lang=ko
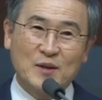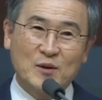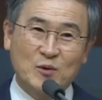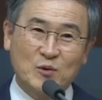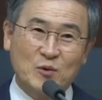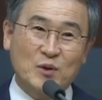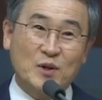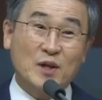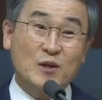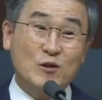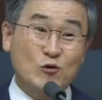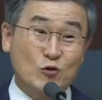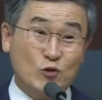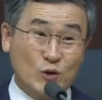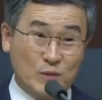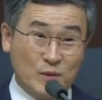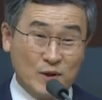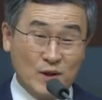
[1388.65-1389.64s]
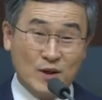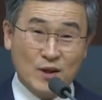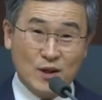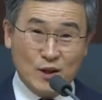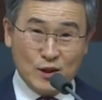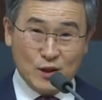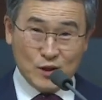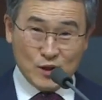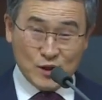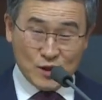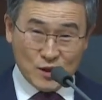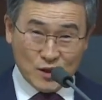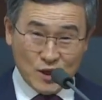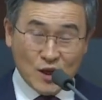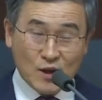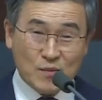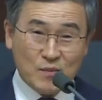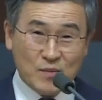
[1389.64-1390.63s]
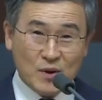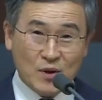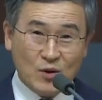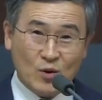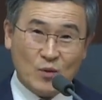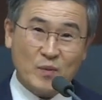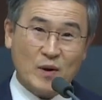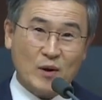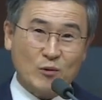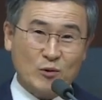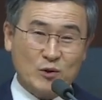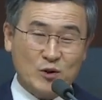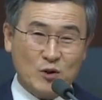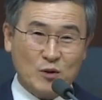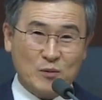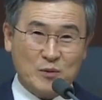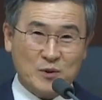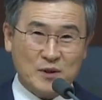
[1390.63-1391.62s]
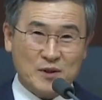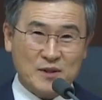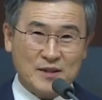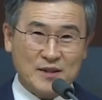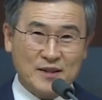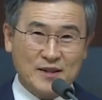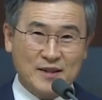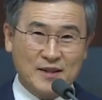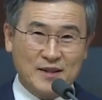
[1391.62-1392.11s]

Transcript: 우리의 죽음을 생명으로 바꾸시옵소서.